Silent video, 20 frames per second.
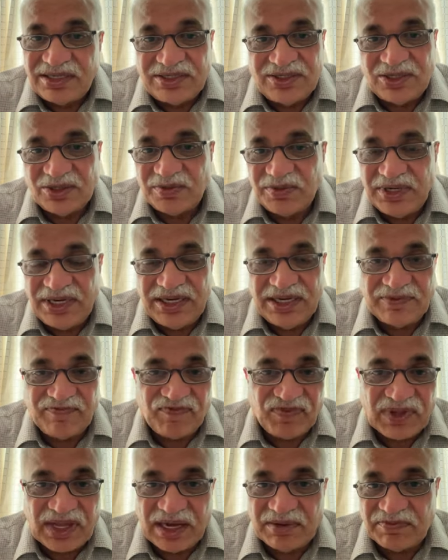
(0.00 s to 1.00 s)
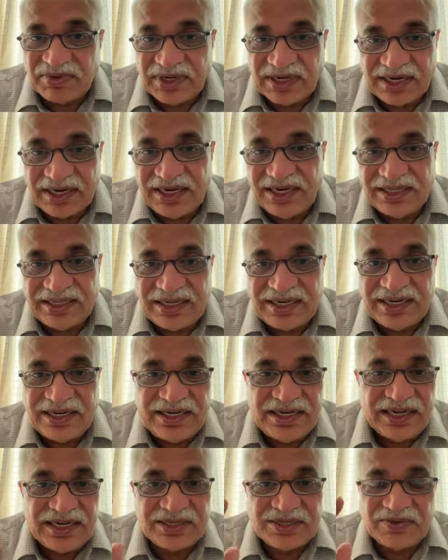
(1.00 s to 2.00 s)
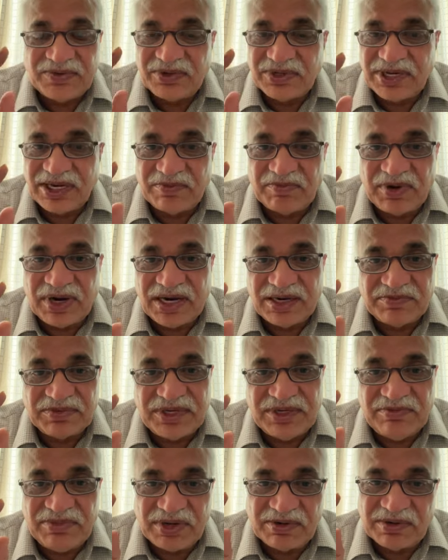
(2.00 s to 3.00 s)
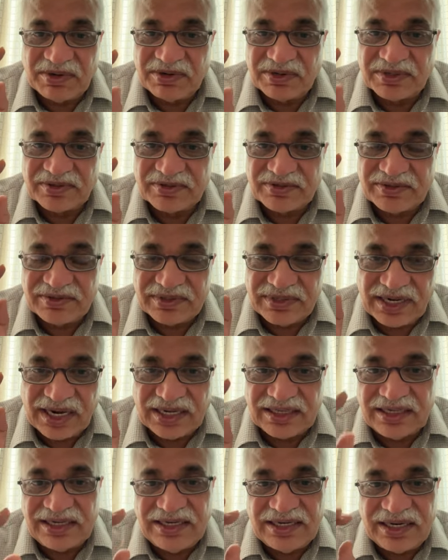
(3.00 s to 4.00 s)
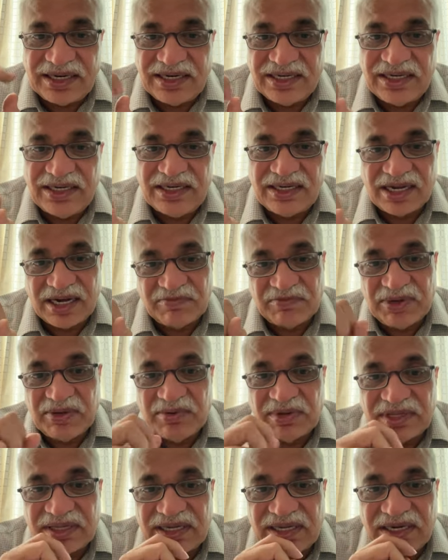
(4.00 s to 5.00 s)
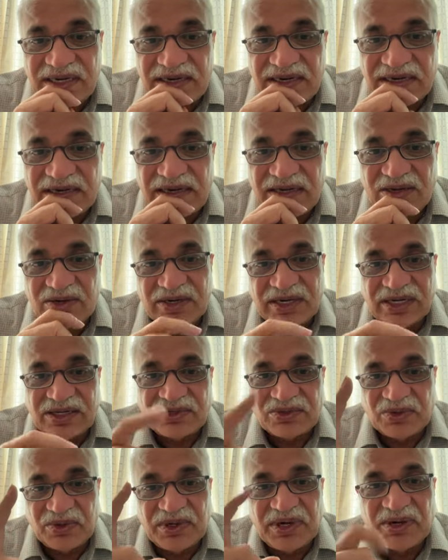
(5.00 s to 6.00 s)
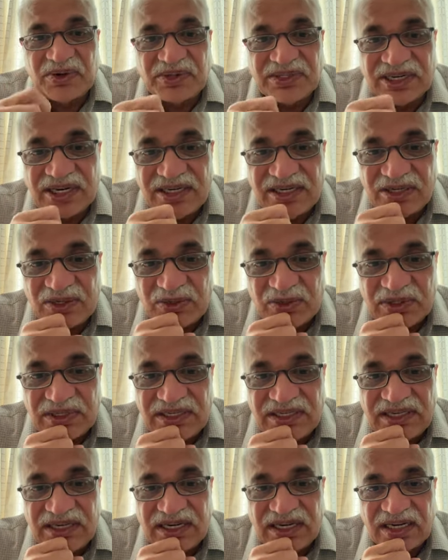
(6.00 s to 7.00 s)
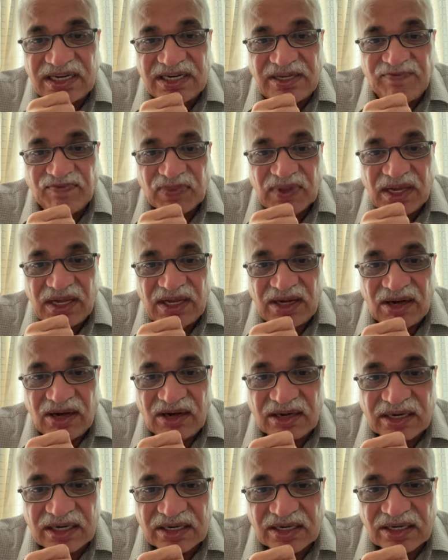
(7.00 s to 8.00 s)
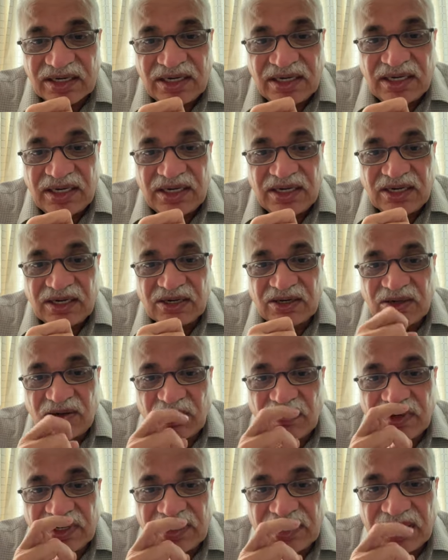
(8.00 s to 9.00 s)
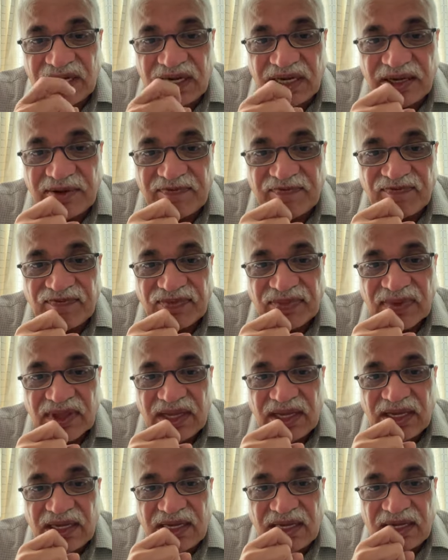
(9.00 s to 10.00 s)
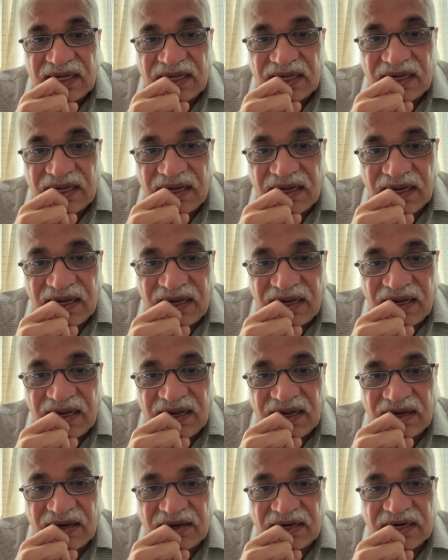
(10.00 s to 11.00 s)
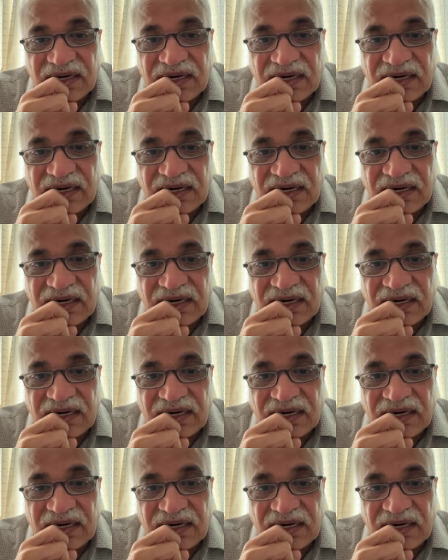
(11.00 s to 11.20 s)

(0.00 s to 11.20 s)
जो भी आप लेते रहिएगा तो वो कृपा आपकी बिल्कुल आती रहेगी काम भी बनते रहेंगे और एक सूर्य को जल जरूर दीजिएगा और गोविंदा हैं और